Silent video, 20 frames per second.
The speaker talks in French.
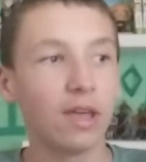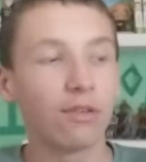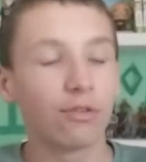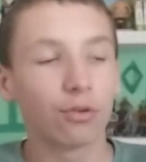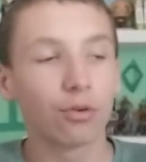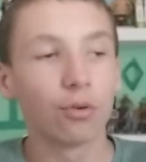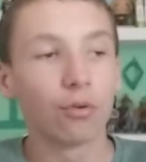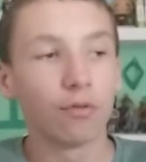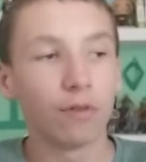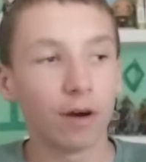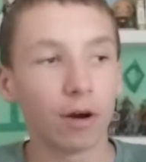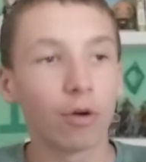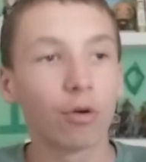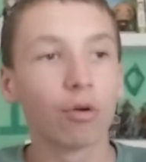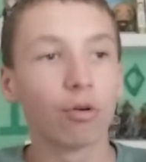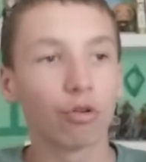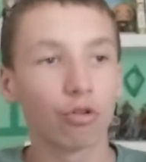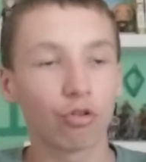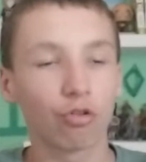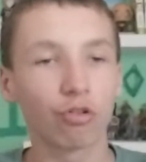est-ce qu'on va
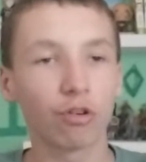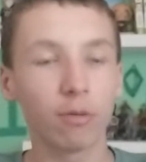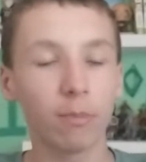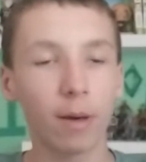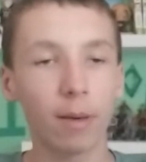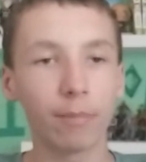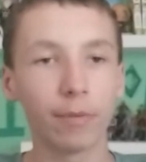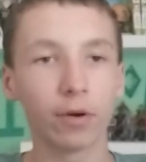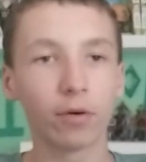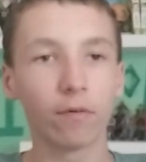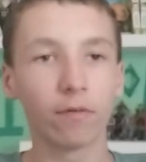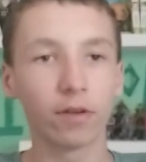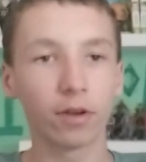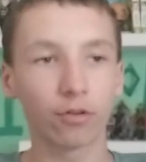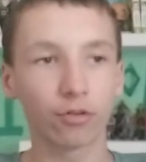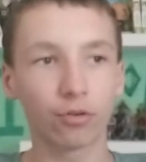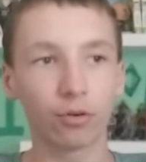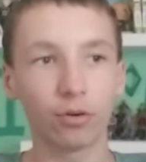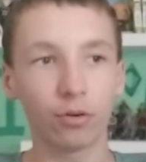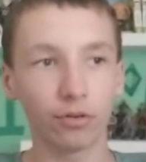rechanger de map et revenir
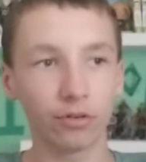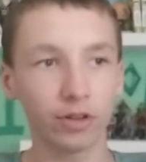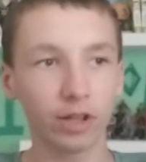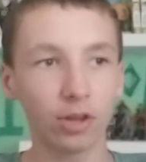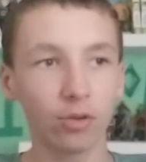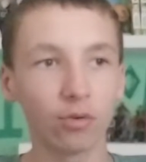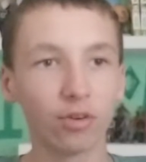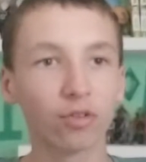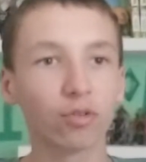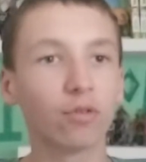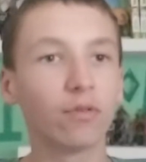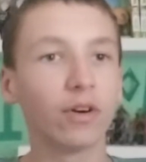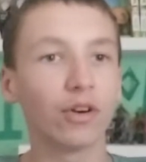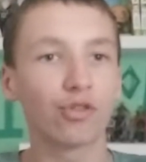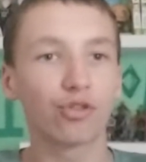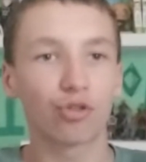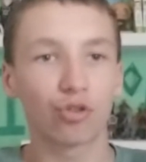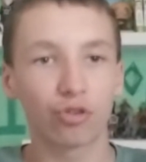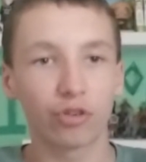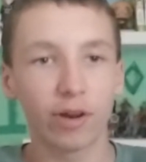sur l'ancienne, ou est-ce qu'on va
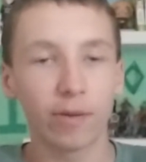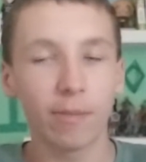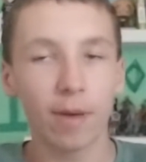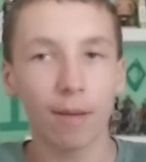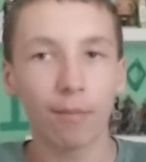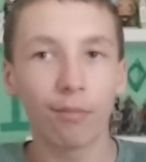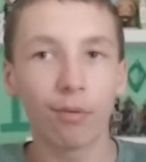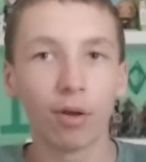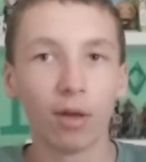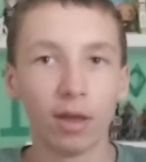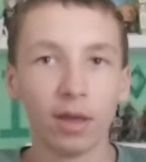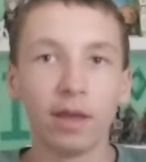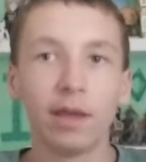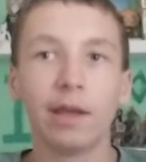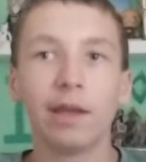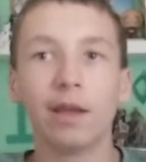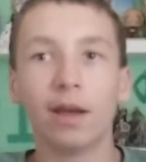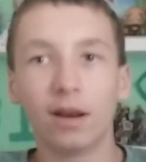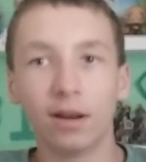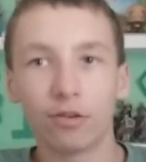changer de map
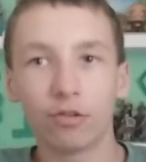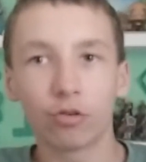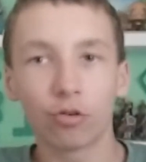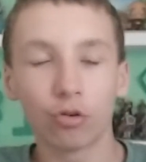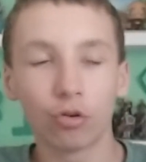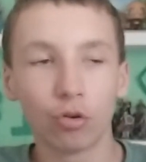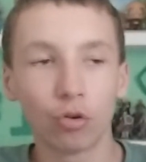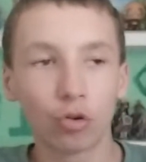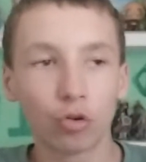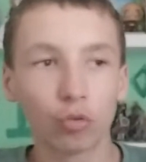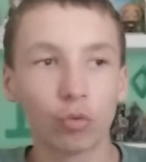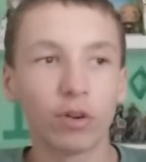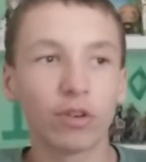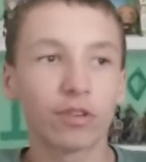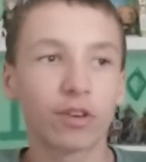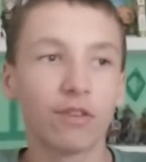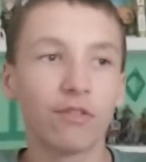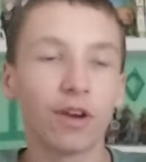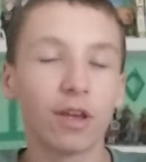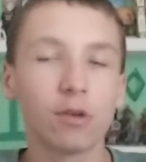et aller sur une autre, ou
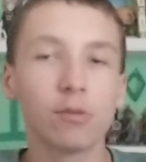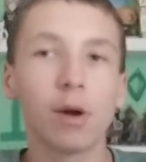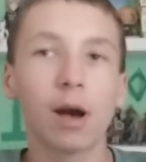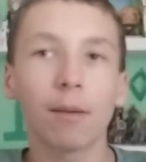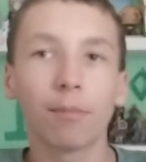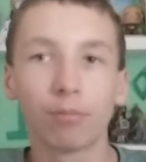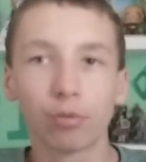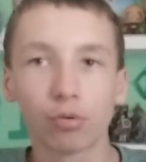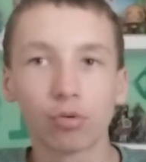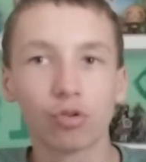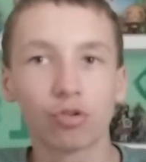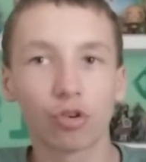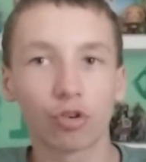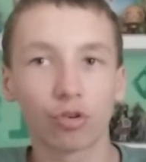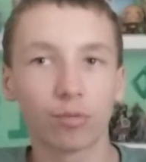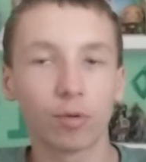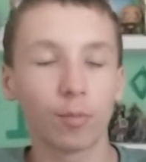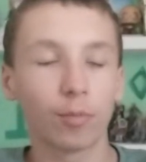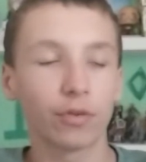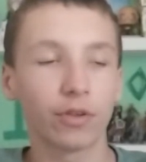est-ce qu'il va y avoir beaucoup de
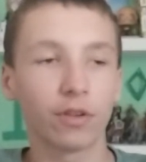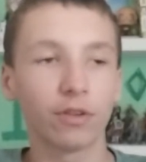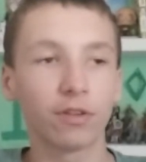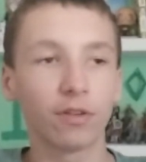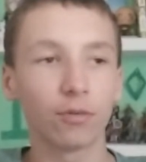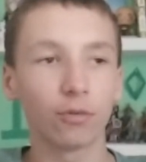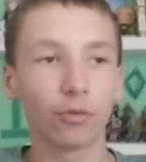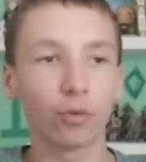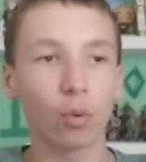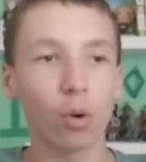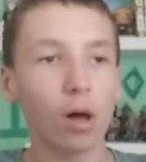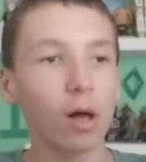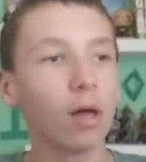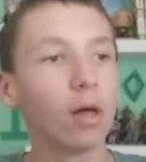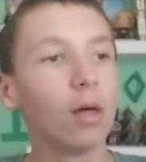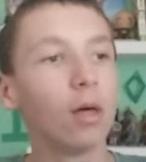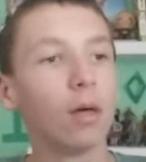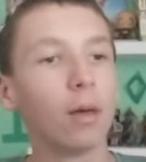changements pour cette saison 3